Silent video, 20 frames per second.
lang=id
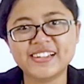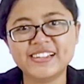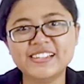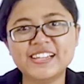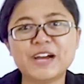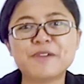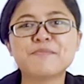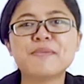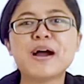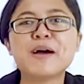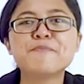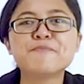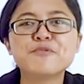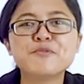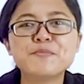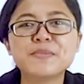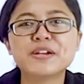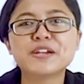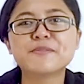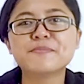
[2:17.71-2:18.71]
yang mampu
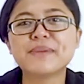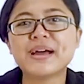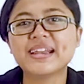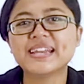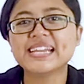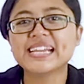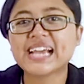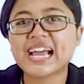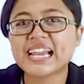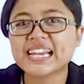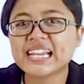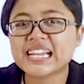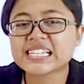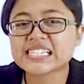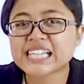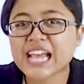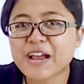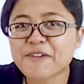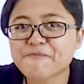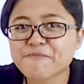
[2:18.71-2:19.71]
menemani kalian
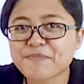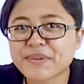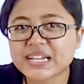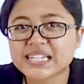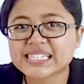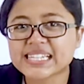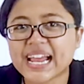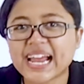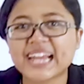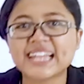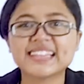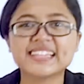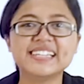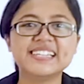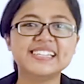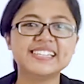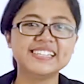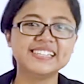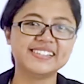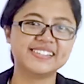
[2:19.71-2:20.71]
sampai saat
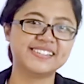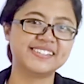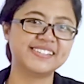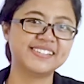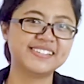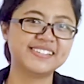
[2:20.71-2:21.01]
ini.